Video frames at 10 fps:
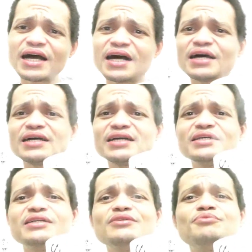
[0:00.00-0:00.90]

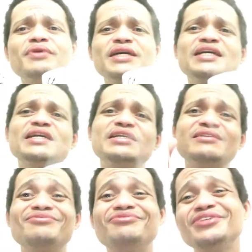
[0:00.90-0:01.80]
Aí eu peguei
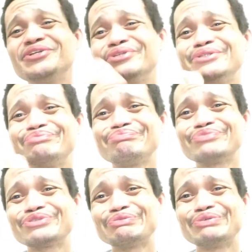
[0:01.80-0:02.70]
aquele frio, né?
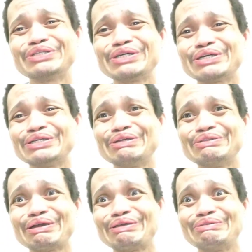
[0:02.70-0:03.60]
Botei aqui
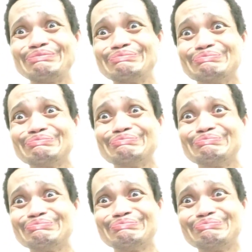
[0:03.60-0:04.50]
dentro aí.
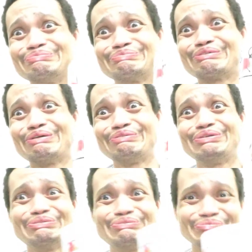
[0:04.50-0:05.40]
Ficou
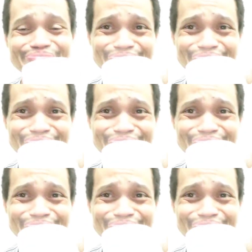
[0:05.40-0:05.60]
frio.